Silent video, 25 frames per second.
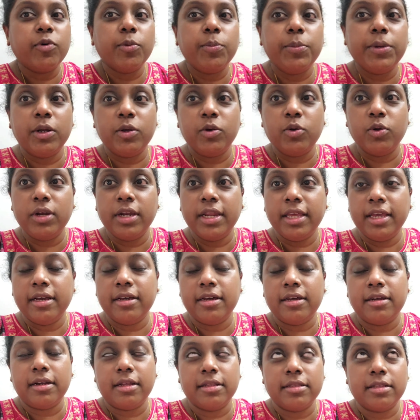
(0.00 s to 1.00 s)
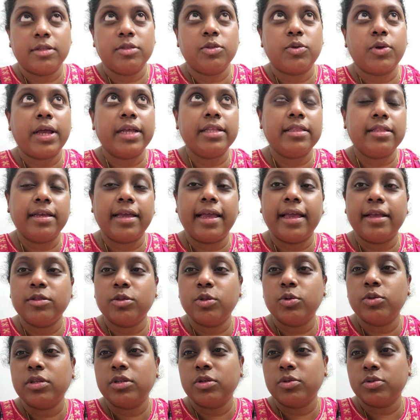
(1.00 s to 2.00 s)
वो बिल्कुल नहीं कर रहा था तो आई थिंक एक
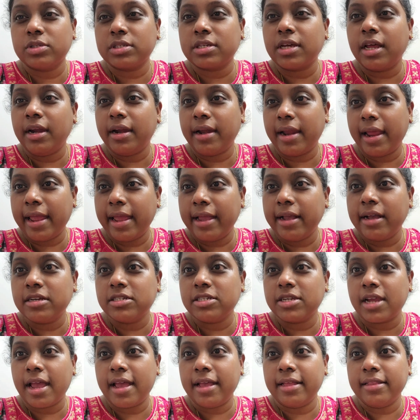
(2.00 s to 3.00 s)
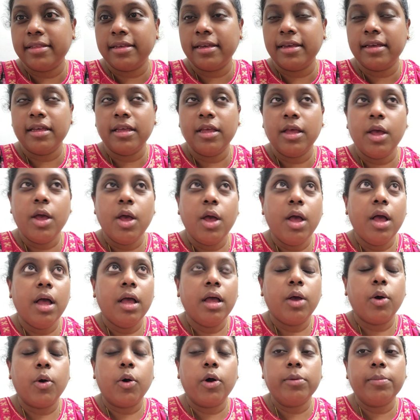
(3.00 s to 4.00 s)
दो दिन उसका रहेगा शायद ये
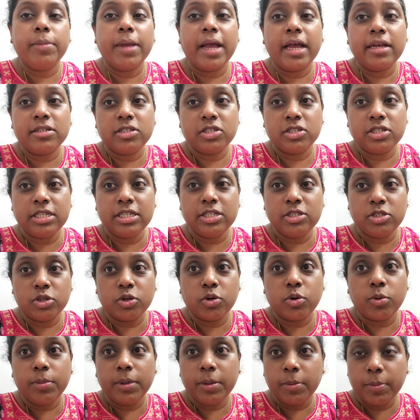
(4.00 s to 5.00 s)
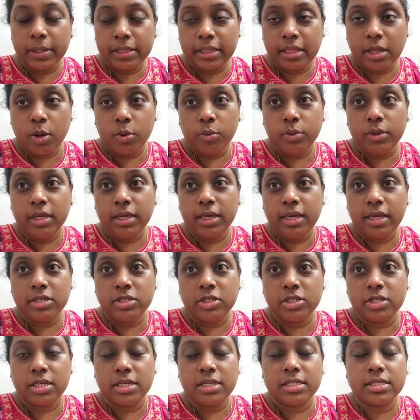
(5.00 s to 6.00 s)
और मैं आज टीचर को भी बताऊंगी ये
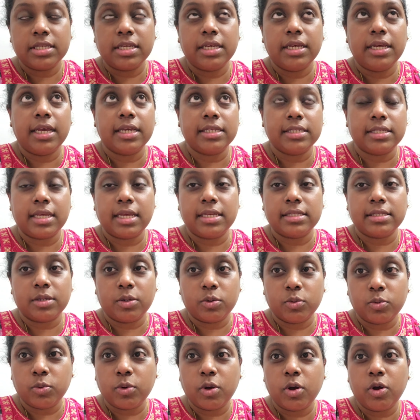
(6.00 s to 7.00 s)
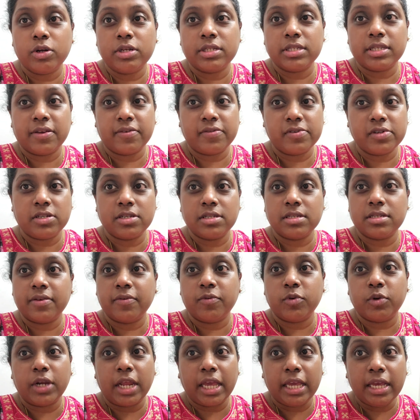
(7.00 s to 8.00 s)
चीज़ कि ऐसा ऐसा हुआ और इसकी वजह से
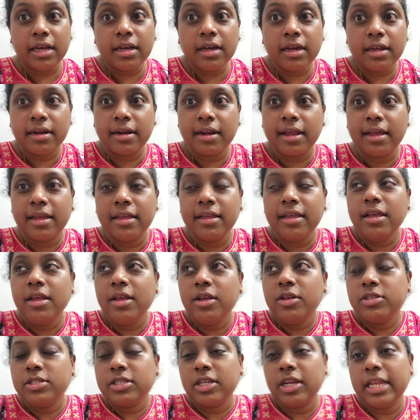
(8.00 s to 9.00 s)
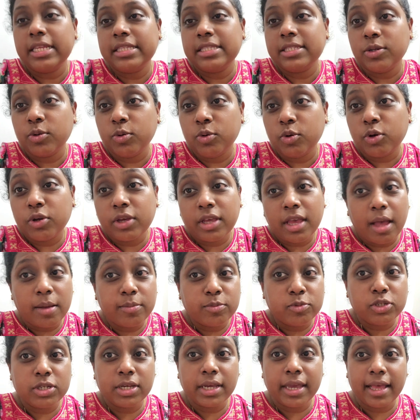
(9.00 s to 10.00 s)
वो नहीं कर रहा है सो लेट्स सी उन लोग क्या
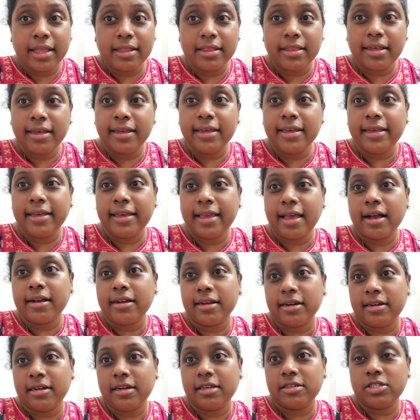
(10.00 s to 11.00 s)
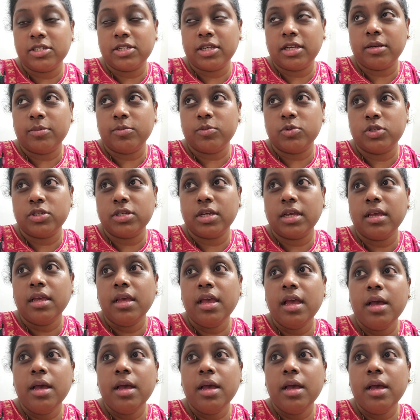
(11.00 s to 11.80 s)
मुझे कहते हैं कि क्या करना चाहिए मुझे